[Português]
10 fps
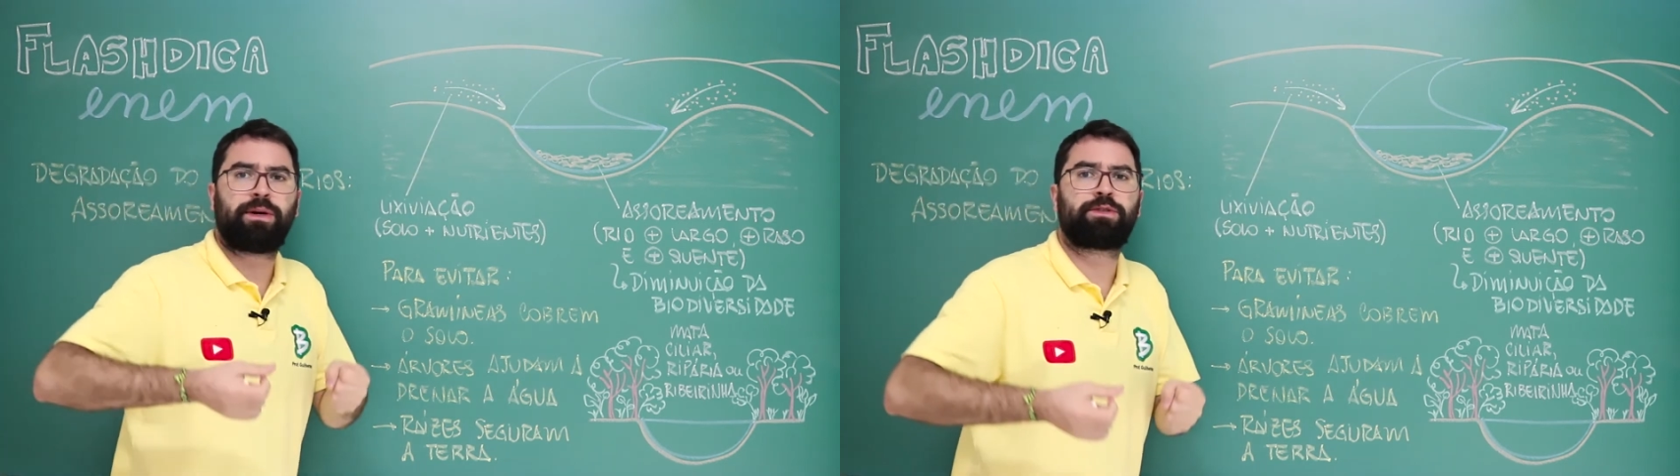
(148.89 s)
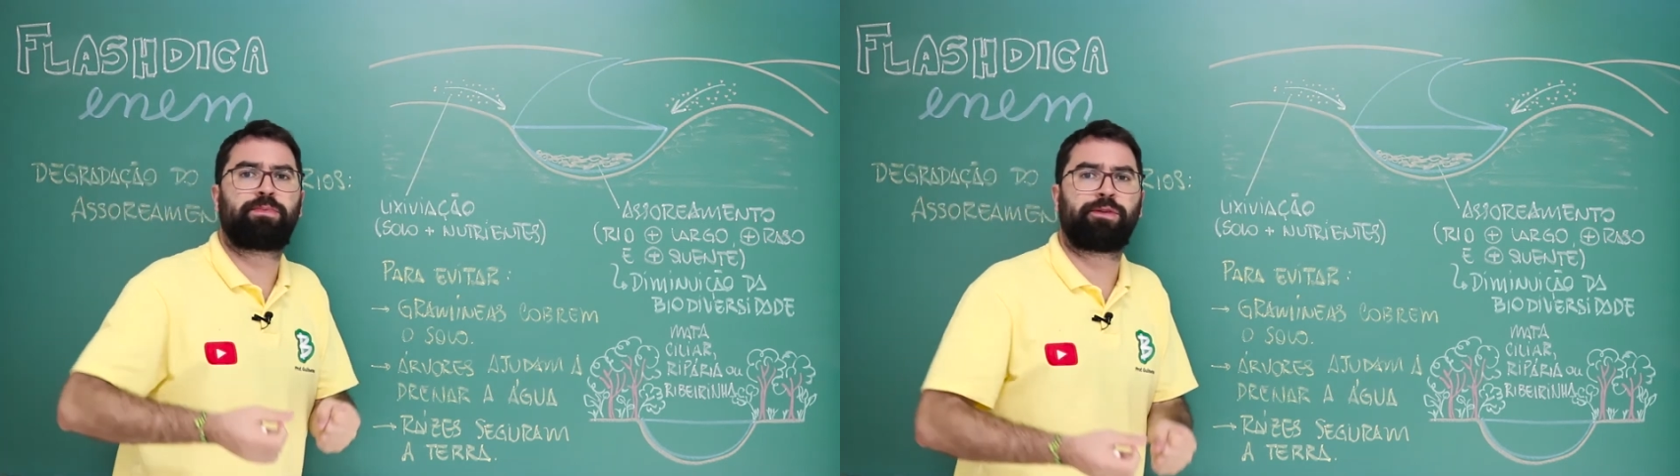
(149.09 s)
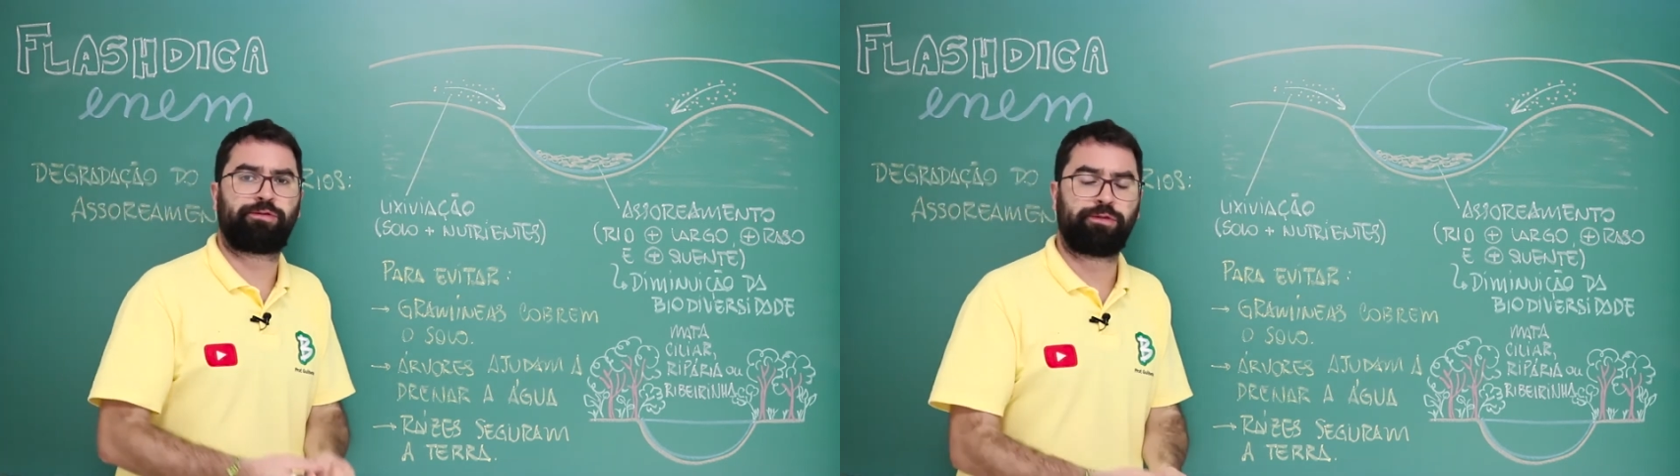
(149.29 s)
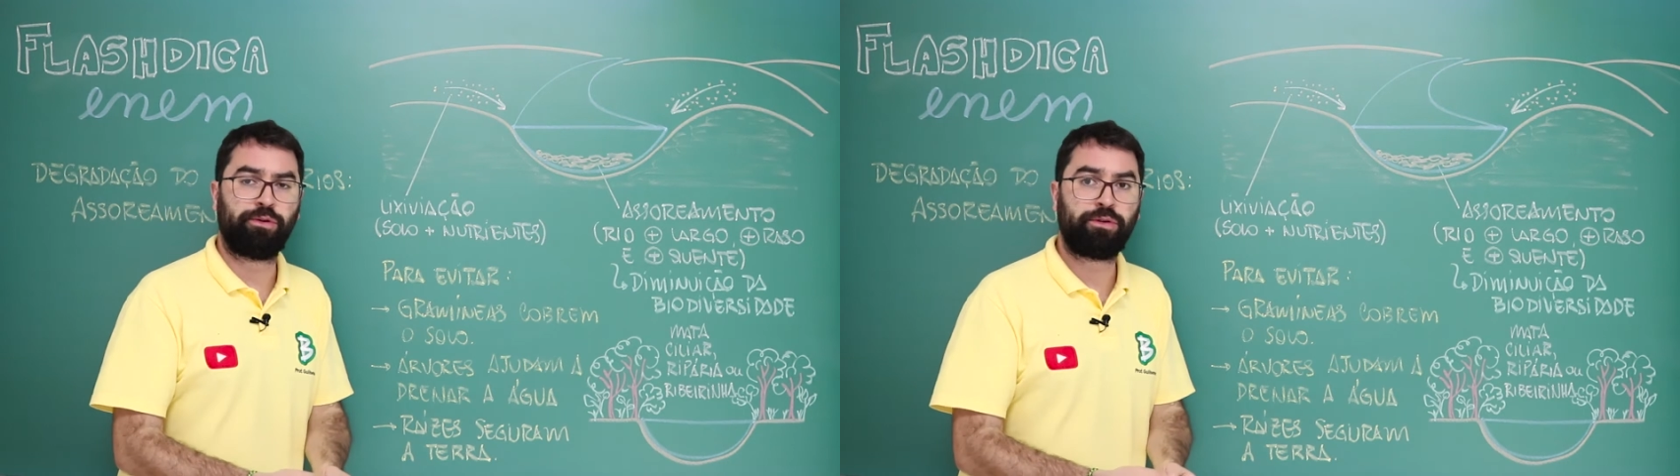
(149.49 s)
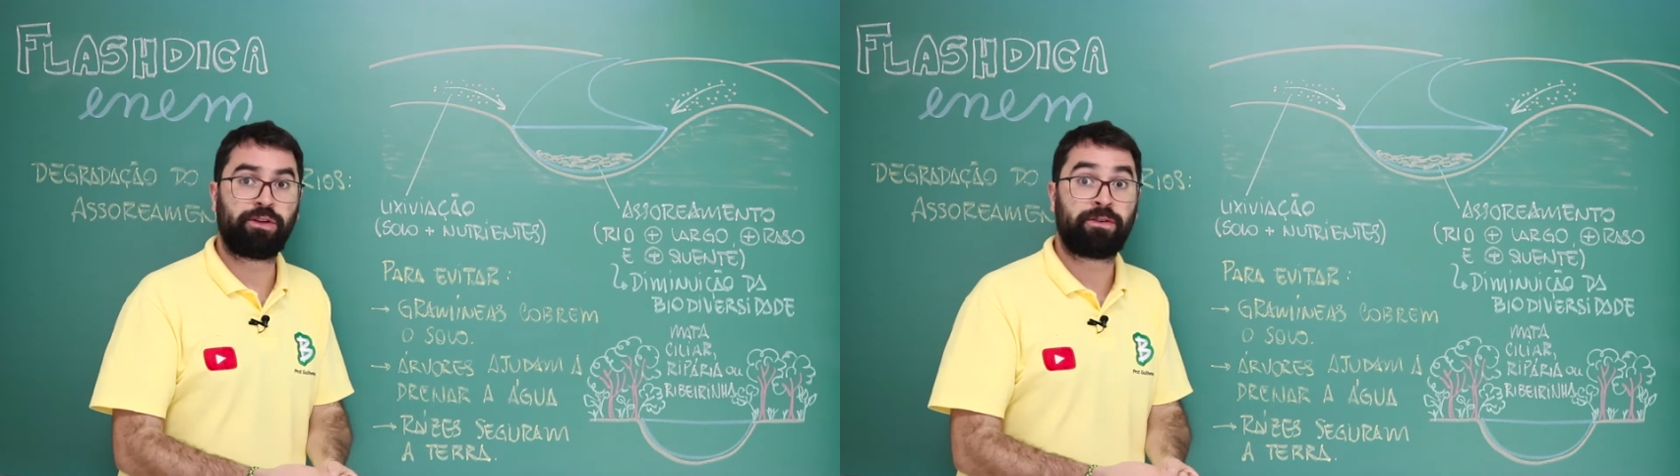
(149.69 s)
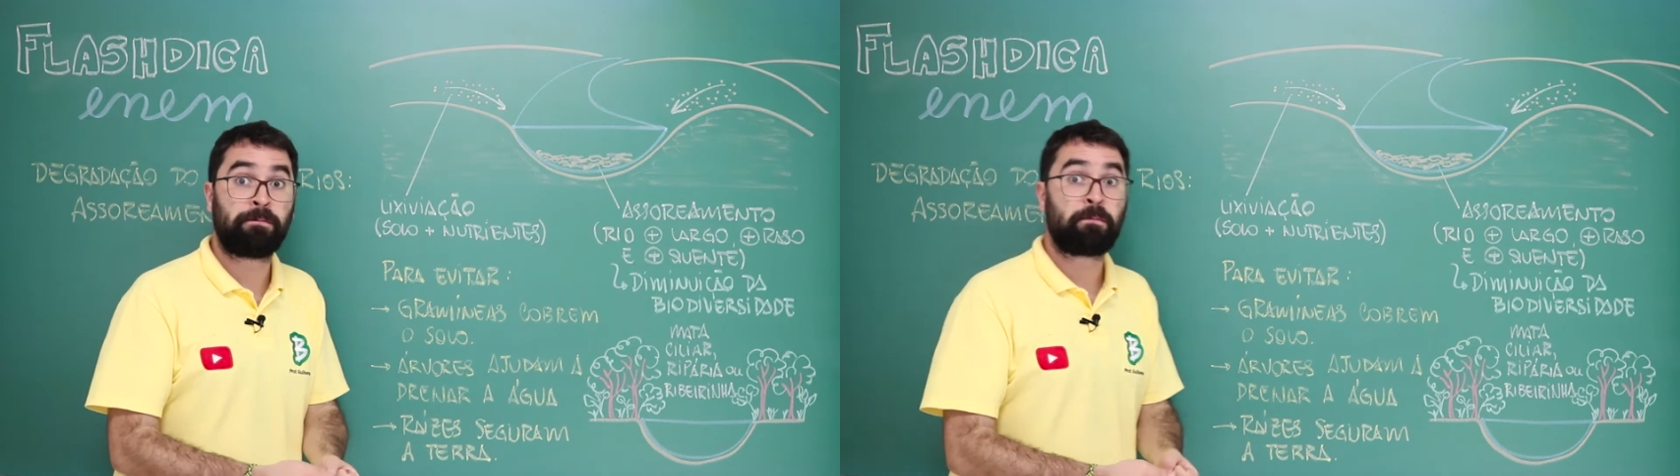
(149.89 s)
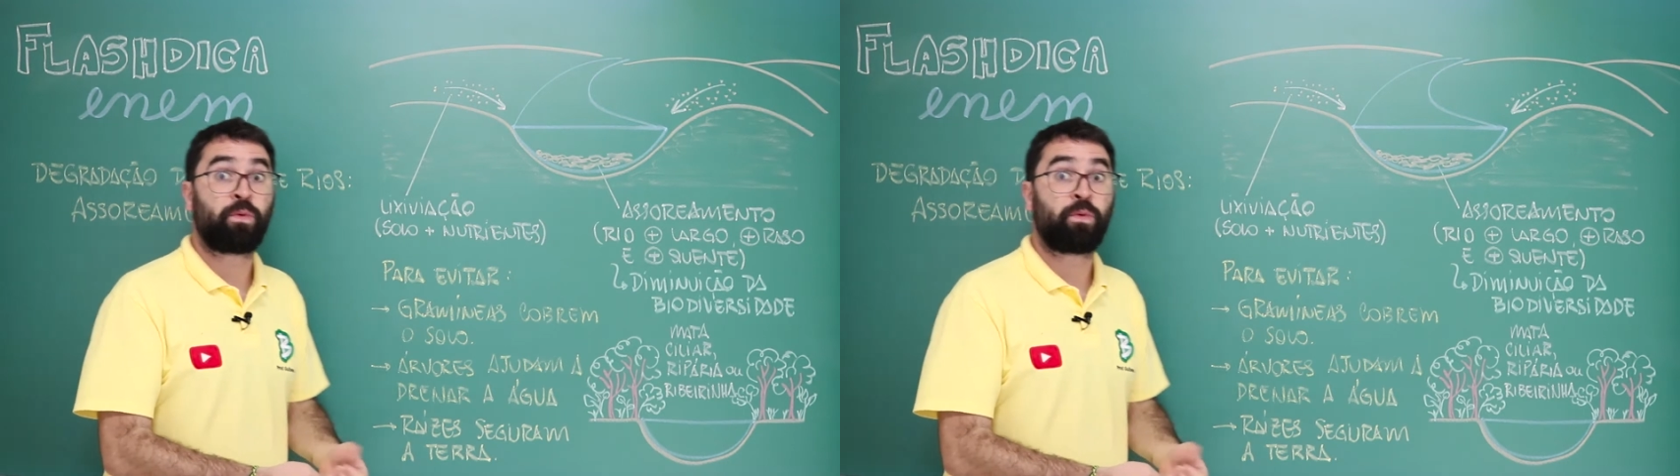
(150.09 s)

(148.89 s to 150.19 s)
mais profundas